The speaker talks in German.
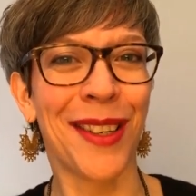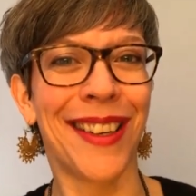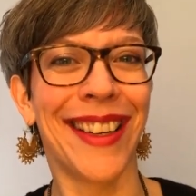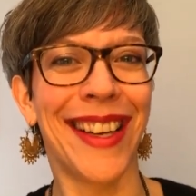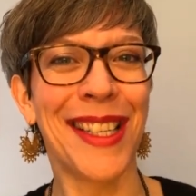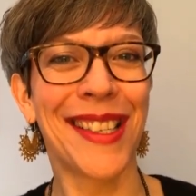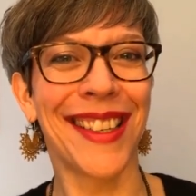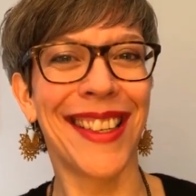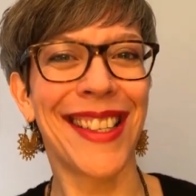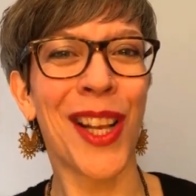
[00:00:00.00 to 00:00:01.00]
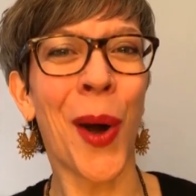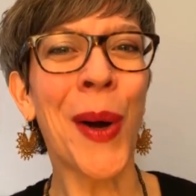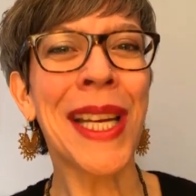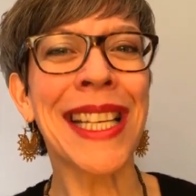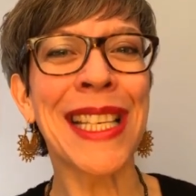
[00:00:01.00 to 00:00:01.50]
äh, ins, ins
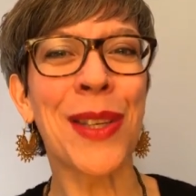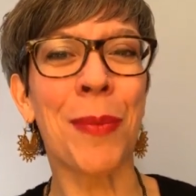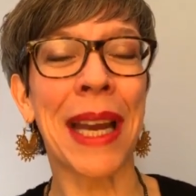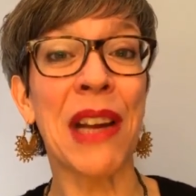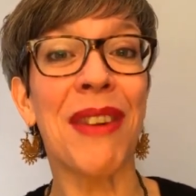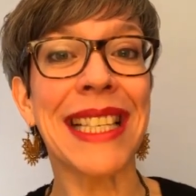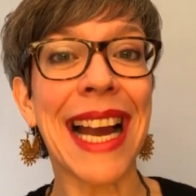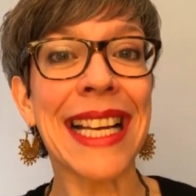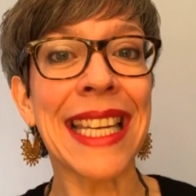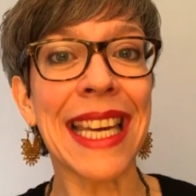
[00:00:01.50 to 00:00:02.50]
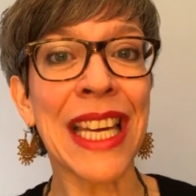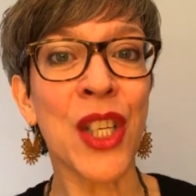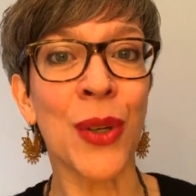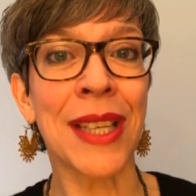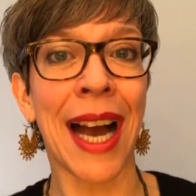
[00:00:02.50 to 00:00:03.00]
Leuchten zu bringen, was eigentlich eh
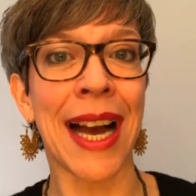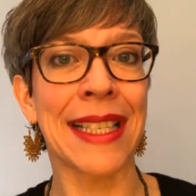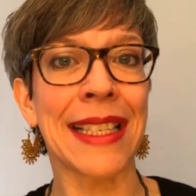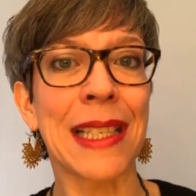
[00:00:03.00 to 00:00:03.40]
schon da ist.